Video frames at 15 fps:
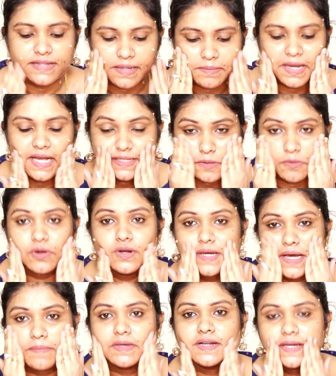இந்த மாஸ்க்
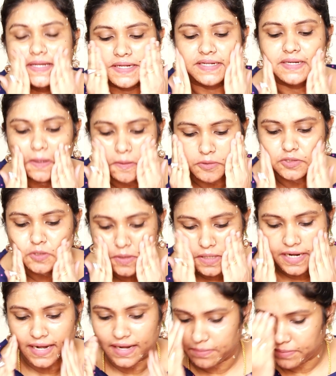ஒழுகாமல் இருக்கிறதுக்கு நான்
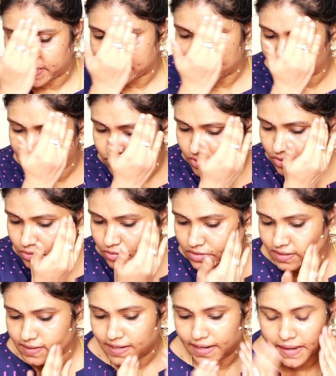கொஞ்சம் நல்லா மசாஜ் வந்து
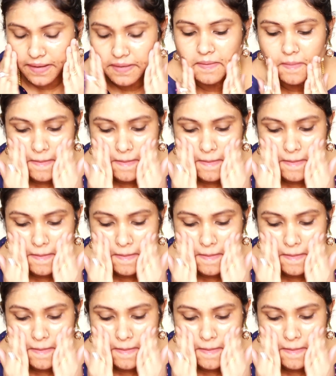கொடுத்துக்கிறேன்